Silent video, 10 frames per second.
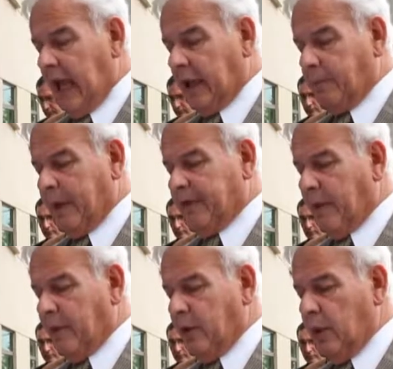
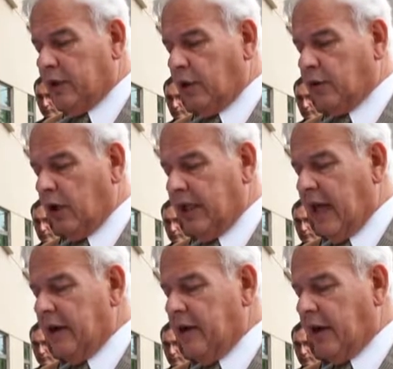Expresamos nuestro
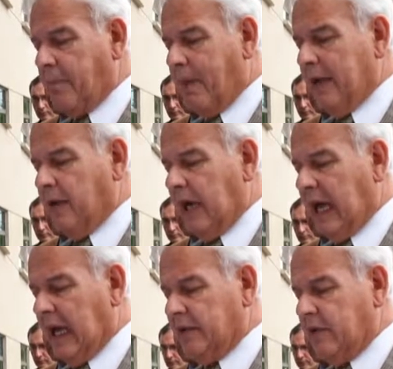solidario respaldo a
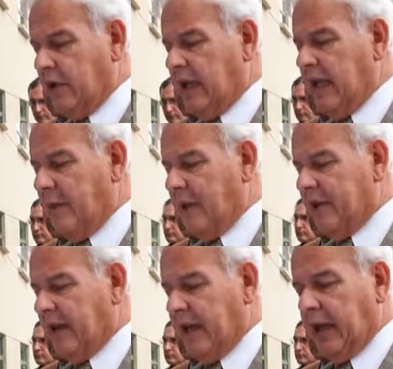las acciones de la
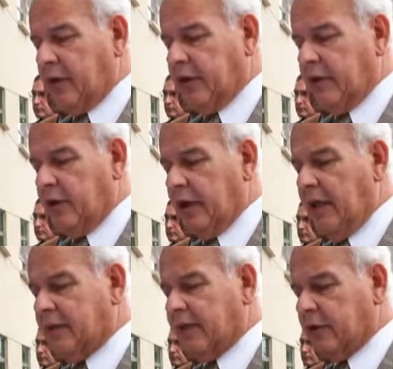mesa de
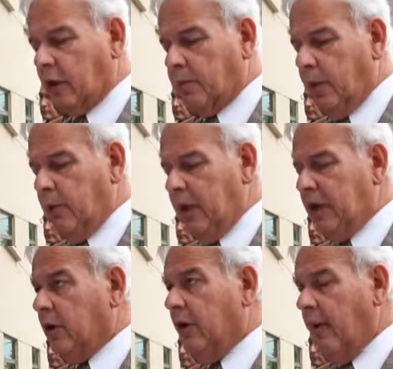negociaciones del sector
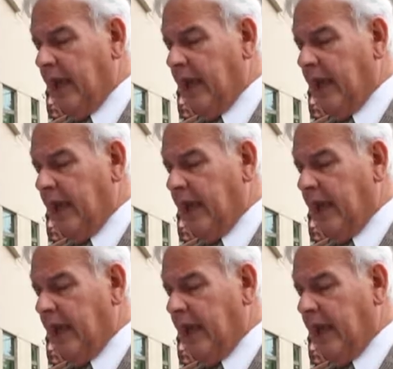público